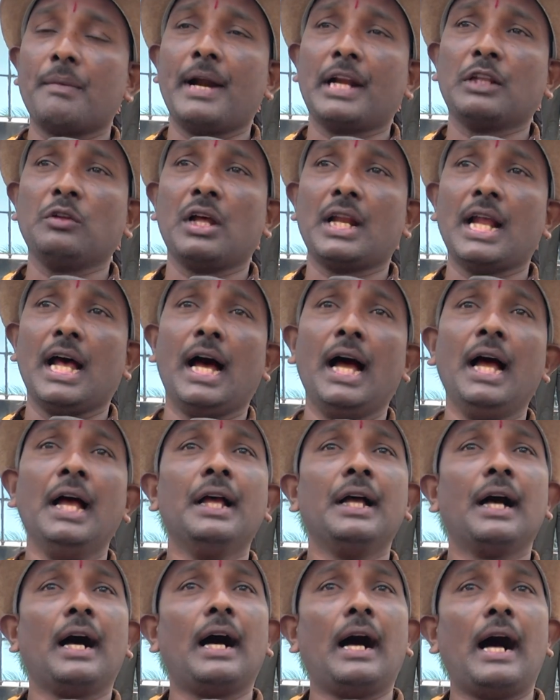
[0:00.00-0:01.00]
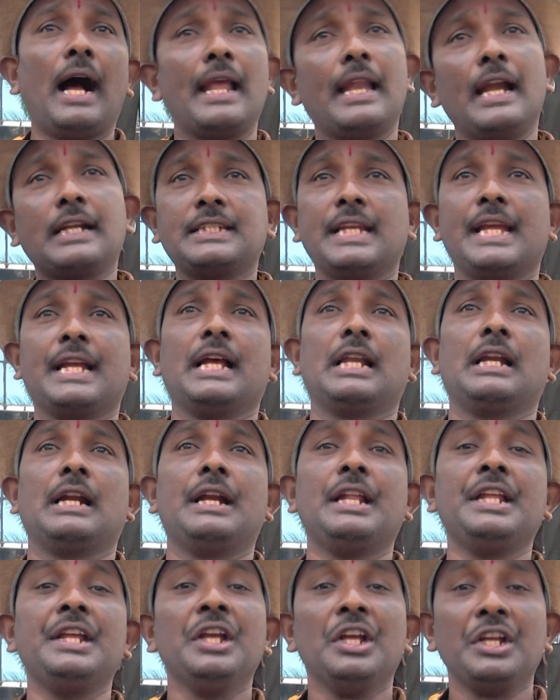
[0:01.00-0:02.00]
మట్ట ద్వారా హైలైట్
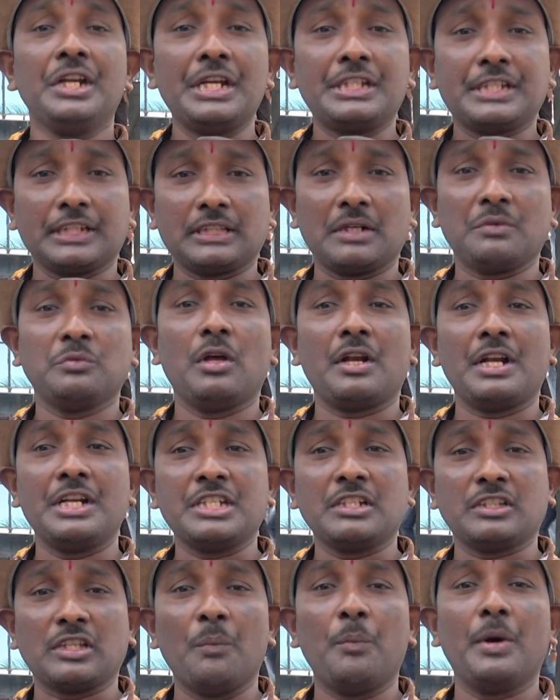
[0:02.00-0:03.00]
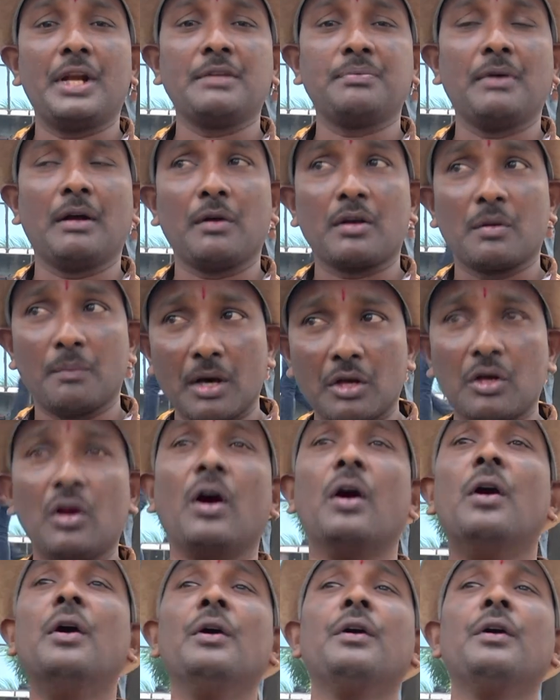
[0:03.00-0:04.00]
చేయగలరని ఈ చిత్రం ద్వారా నుంచి సంపూర్ణేష్ బాబు గారు మరో